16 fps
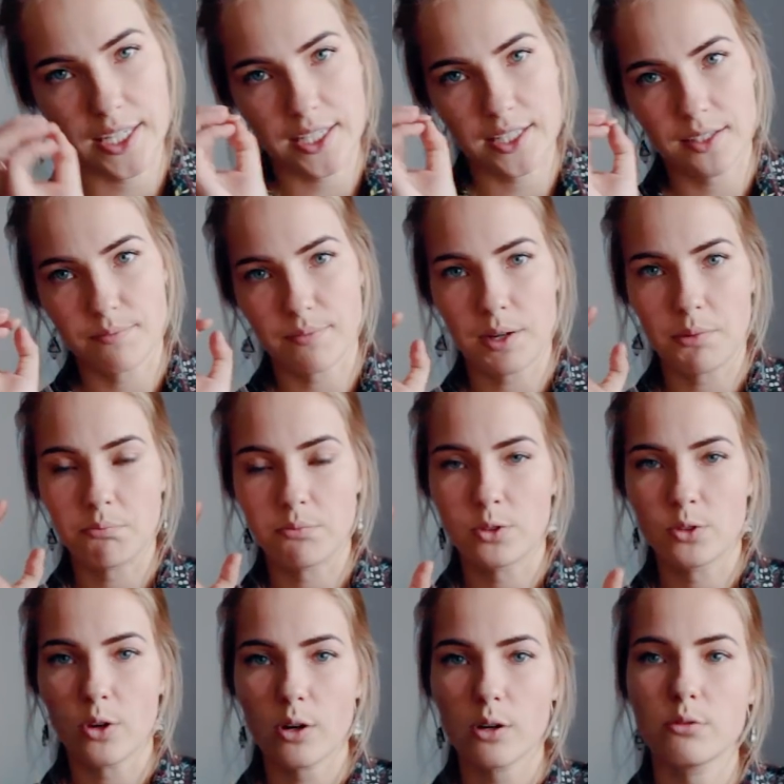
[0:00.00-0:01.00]
kiedy
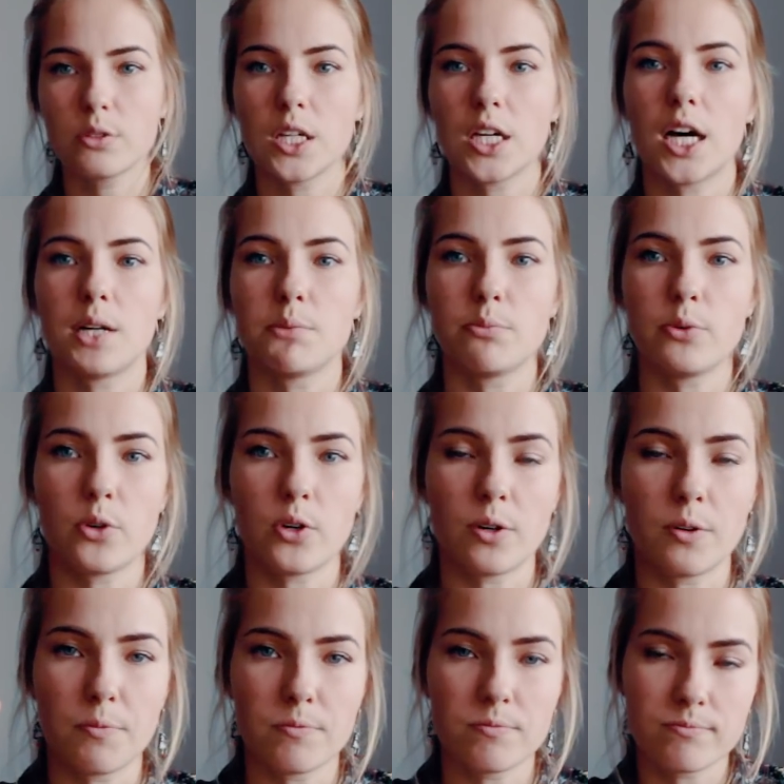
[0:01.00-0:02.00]
mam doły
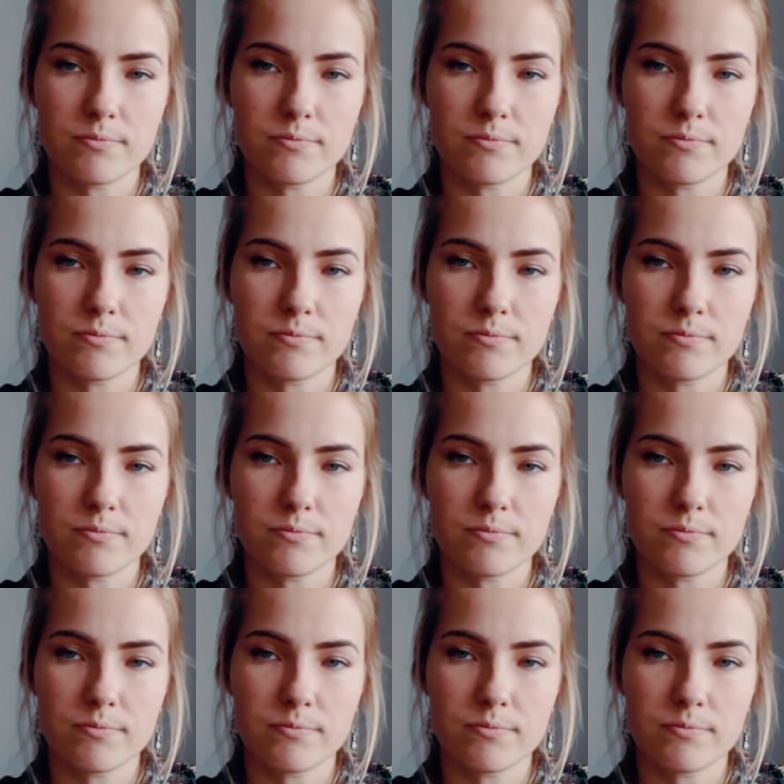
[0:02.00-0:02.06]
albo